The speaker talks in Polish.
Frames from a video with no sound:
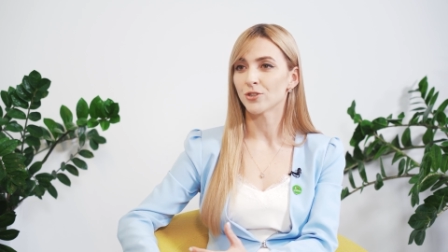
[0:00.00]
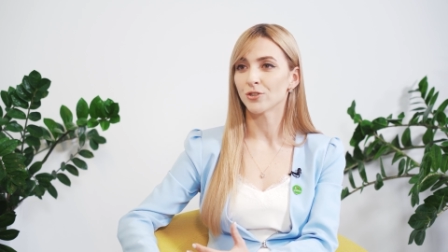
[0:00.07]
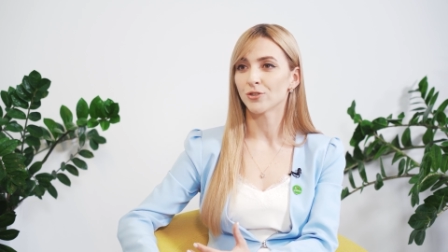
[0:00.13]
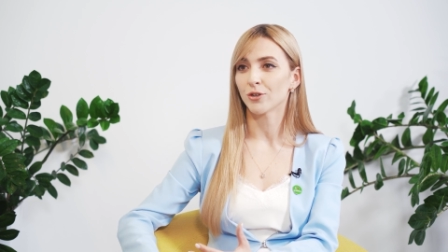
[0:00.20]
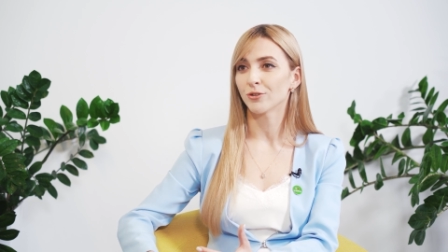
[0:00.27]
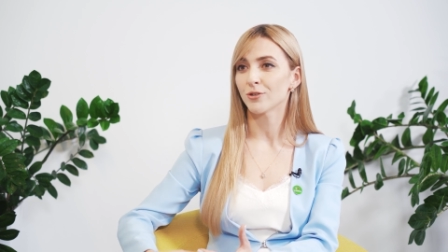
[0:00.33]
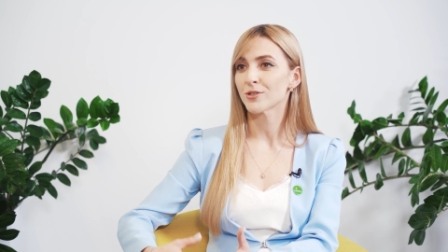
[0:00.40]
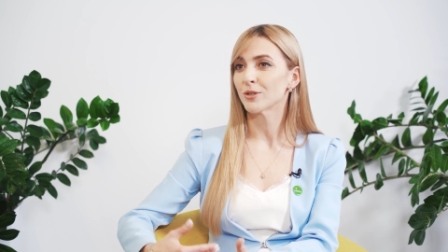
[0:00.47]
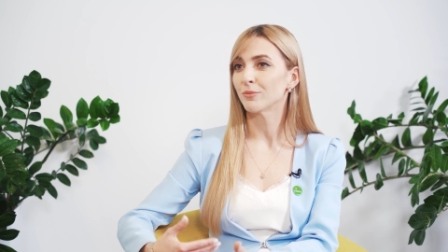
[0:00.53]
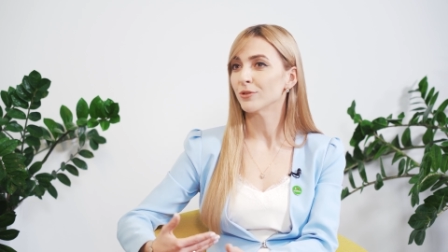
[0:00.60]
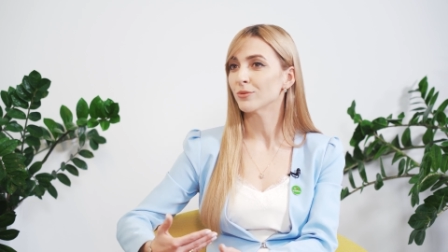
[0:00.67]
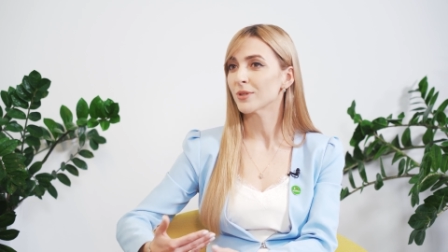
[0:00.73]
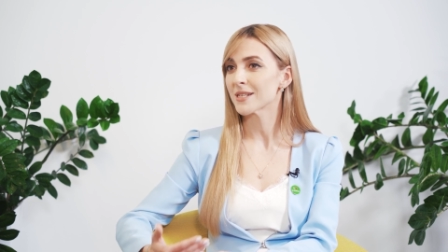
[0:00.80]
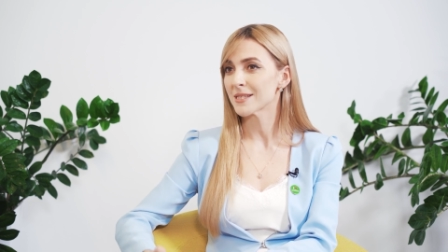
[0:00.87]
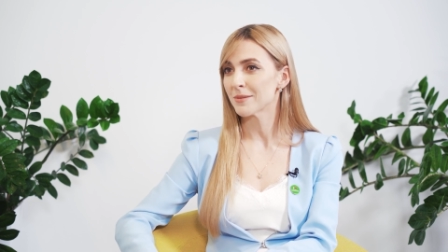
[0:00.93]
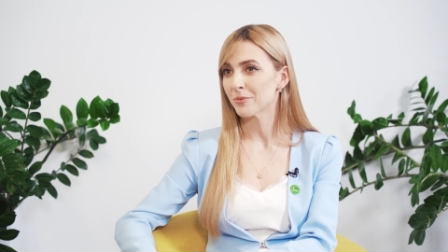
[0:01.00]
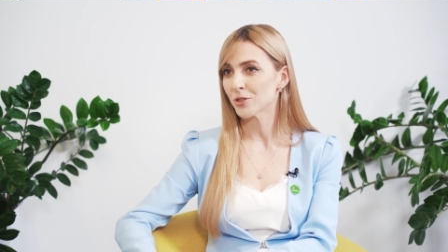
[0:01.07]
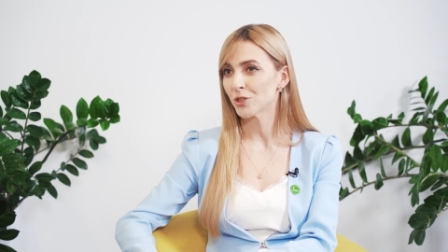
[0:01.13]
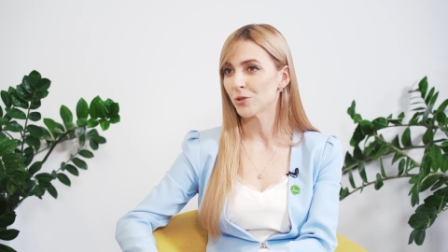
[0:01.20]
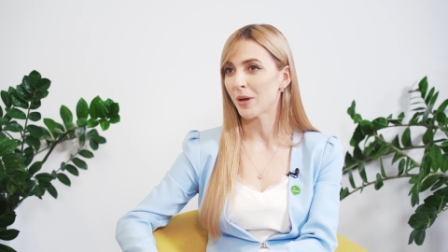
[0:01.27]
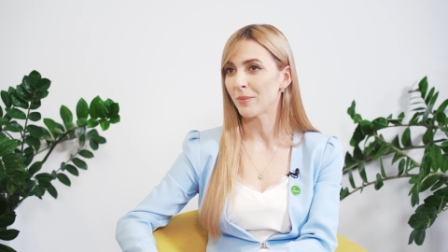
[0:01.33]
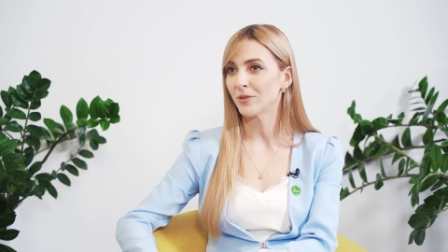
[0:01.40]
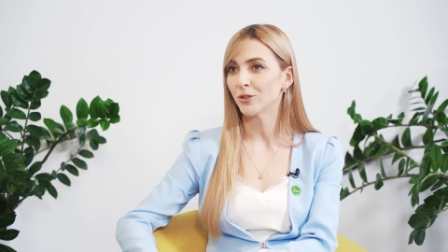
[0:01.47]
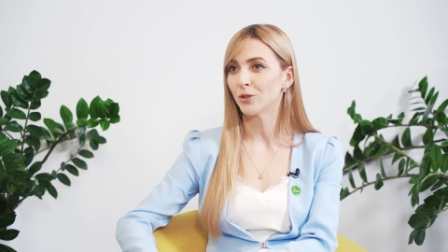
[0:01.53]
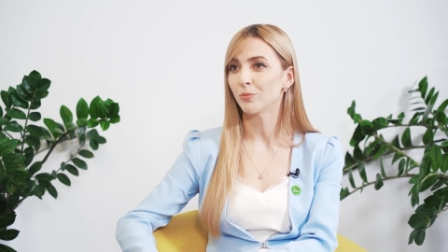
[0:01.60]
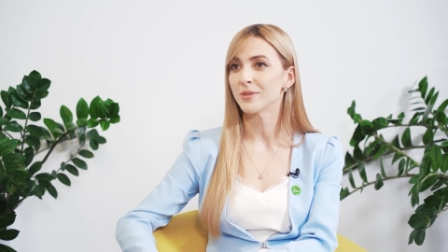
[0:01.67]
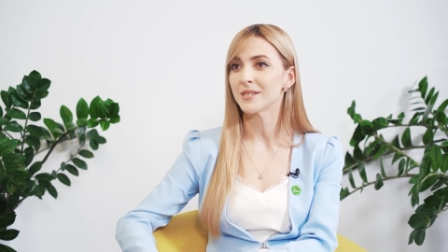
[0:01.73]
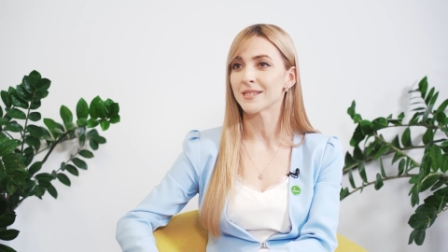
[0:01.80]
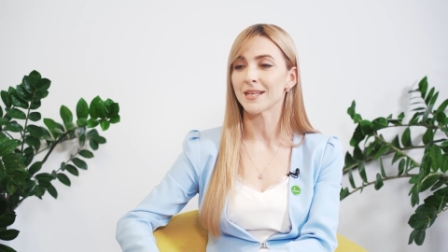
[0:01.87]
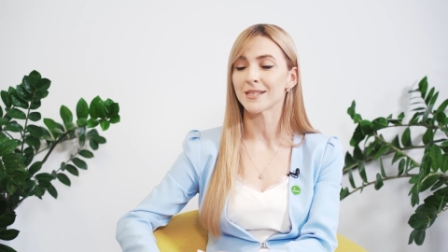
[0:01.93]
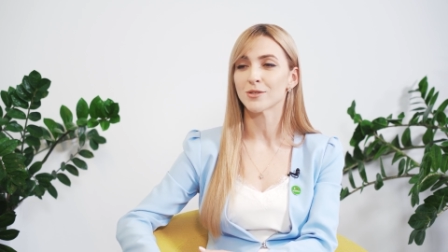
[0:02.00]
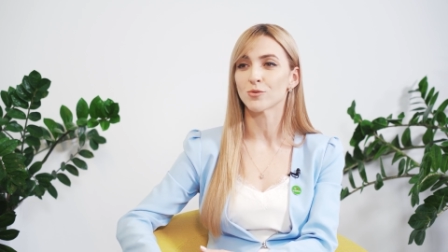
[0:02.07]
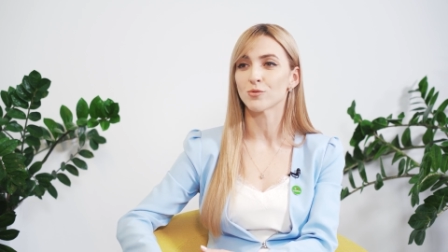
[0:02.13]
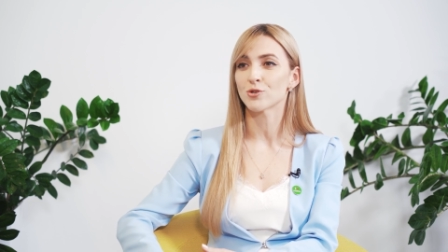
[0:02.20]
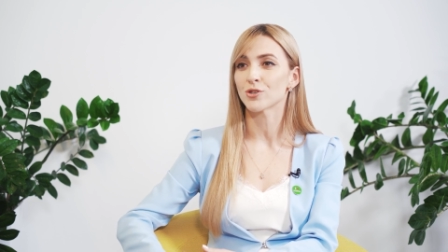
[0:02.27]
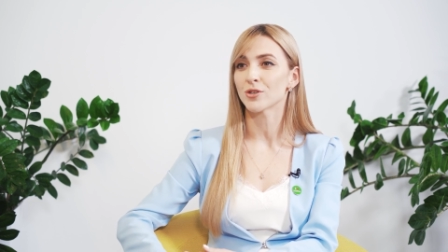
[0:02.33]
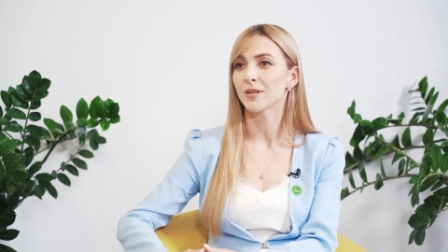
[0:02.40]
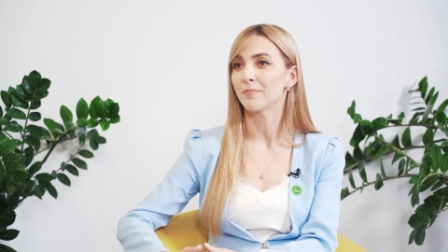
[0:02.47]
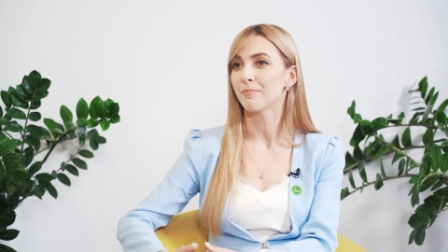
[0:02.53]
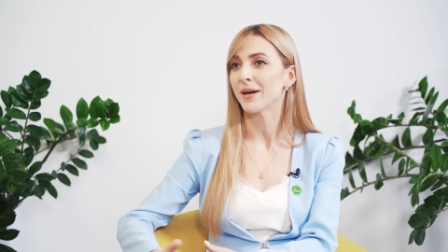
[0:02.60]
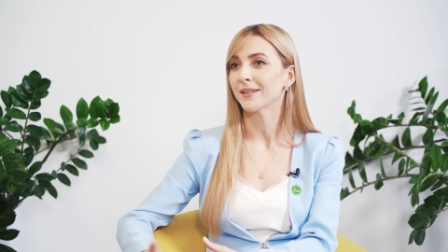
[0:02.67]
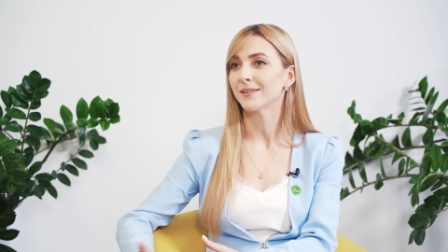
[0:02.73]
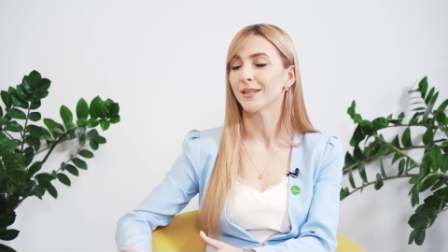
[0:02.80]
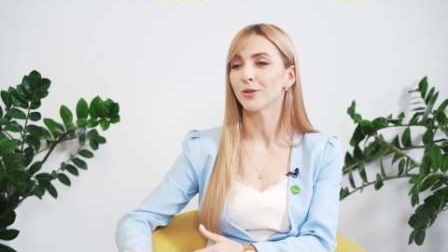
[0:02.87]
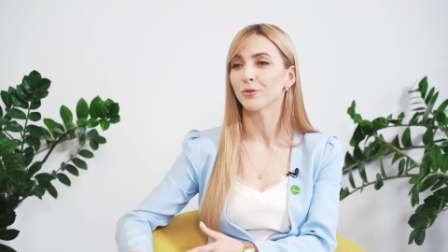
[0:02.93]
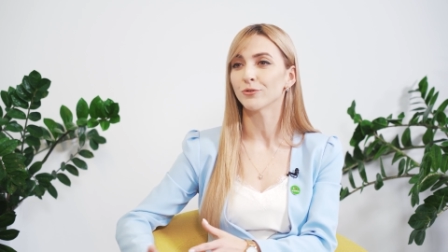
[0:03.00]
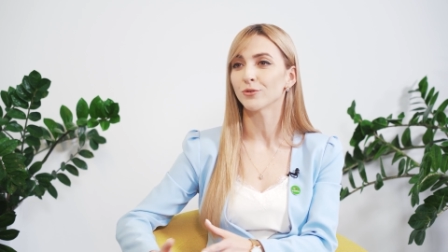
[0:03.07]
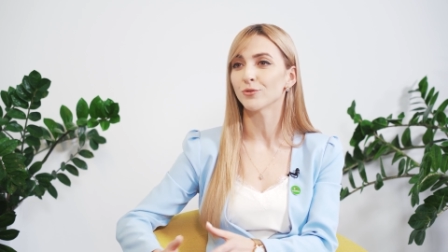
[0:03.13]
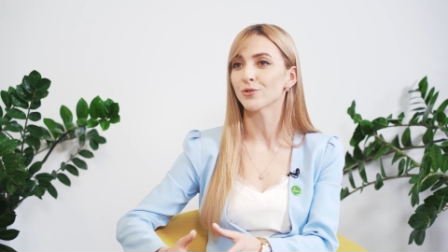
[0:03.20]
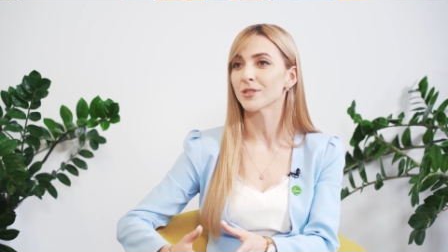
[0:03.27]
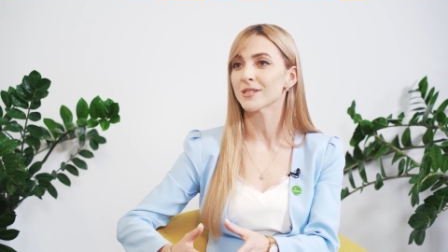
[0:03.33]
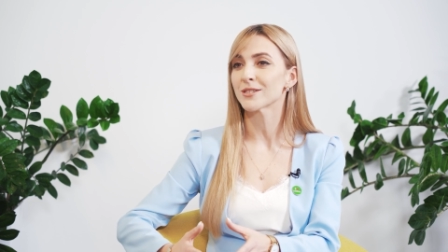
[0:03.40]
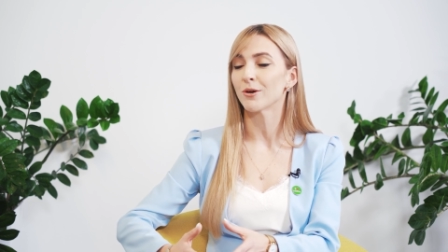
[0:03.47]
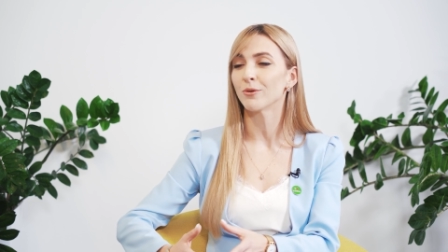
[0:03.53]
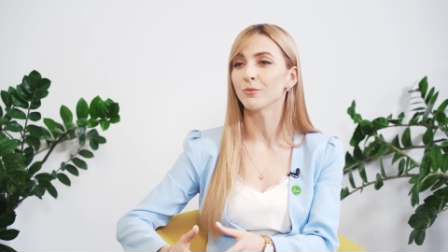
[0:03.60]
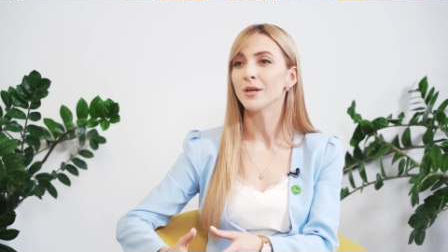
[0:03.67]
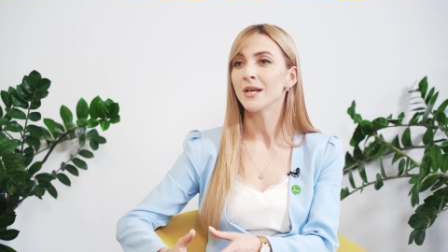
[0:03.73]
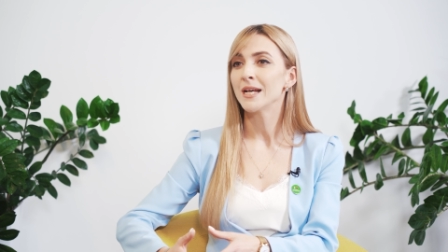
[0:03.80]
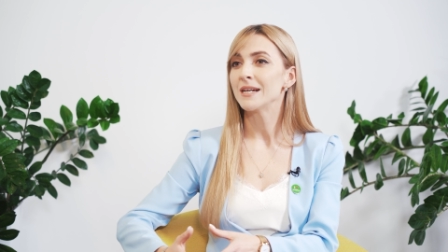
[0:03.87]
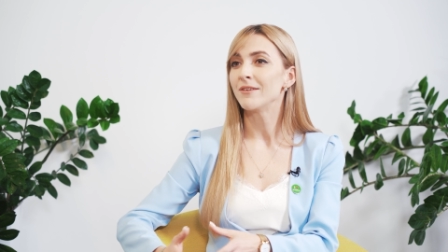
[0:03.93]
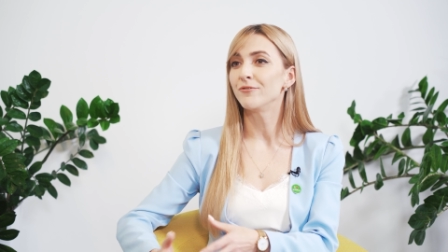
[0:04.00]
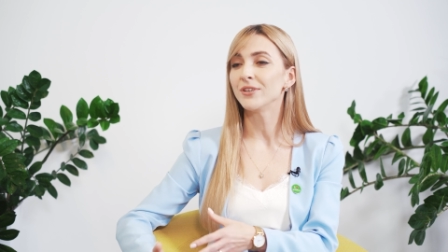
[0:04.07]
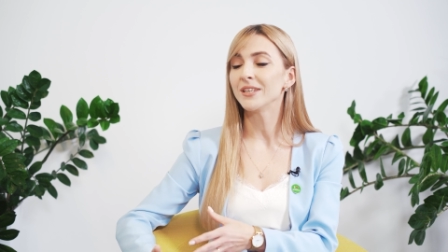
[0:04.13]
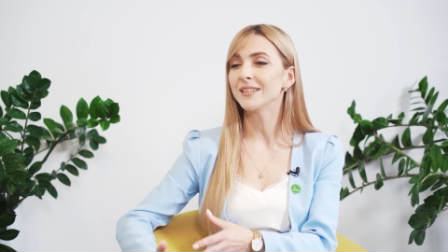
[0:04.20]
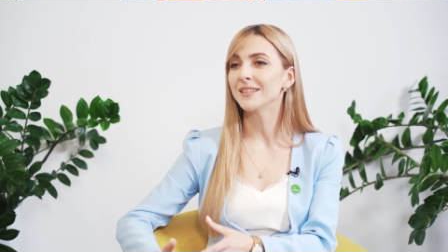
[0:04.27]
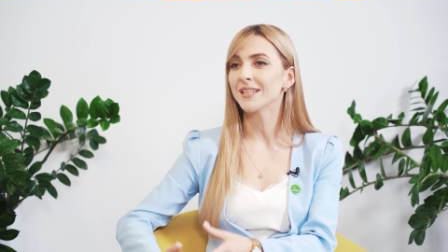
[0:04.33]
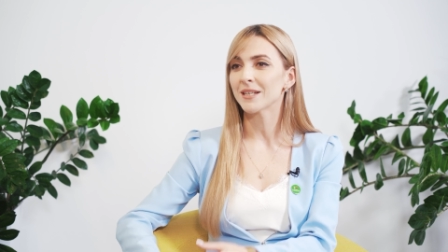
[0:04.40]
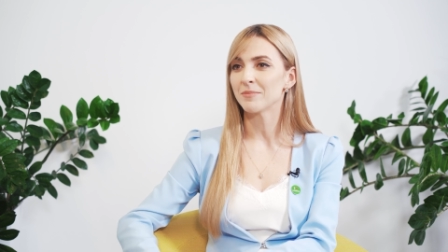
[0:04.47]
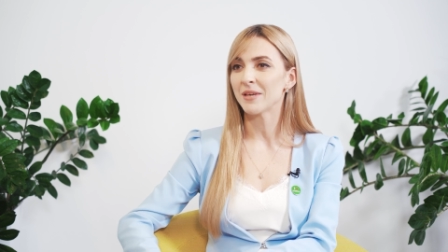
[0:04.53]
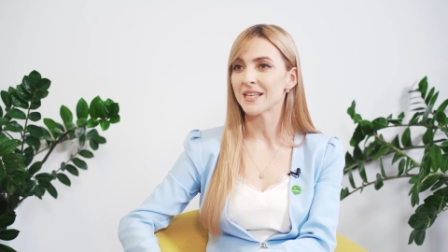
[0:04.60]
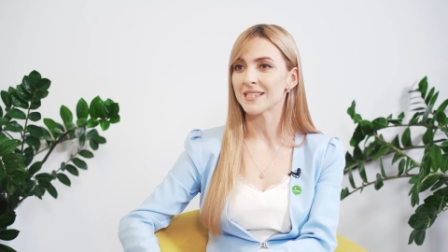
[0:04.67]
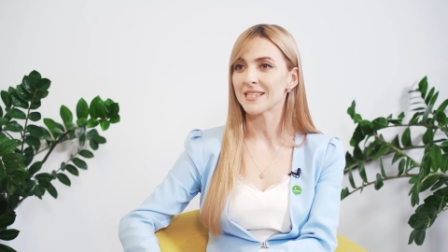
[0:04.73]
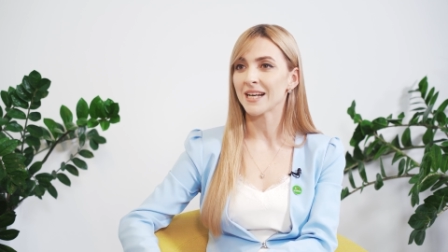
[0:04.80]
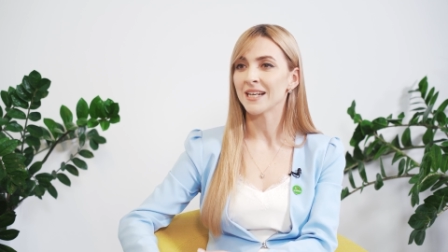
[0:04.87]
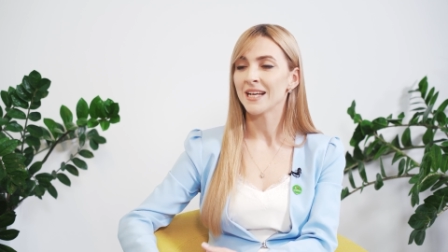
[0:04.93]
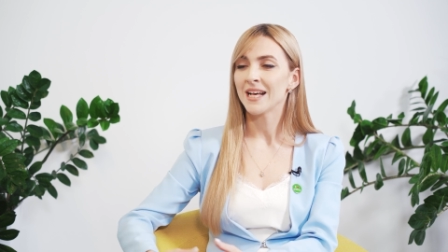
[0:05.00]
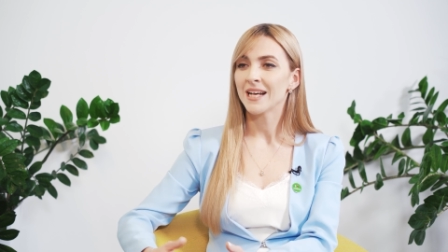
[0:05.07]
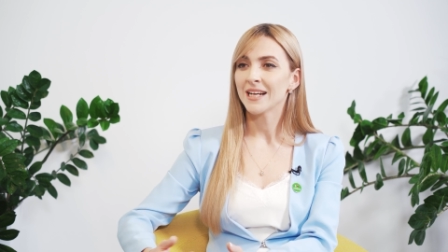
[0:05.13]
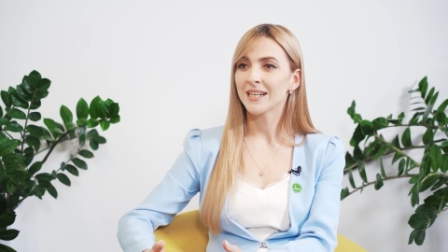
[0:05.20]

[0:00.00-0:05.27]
Czy to od osoby, która zaprosiła mnie do biznesu, czy partnerów, którzy są w innych miastach.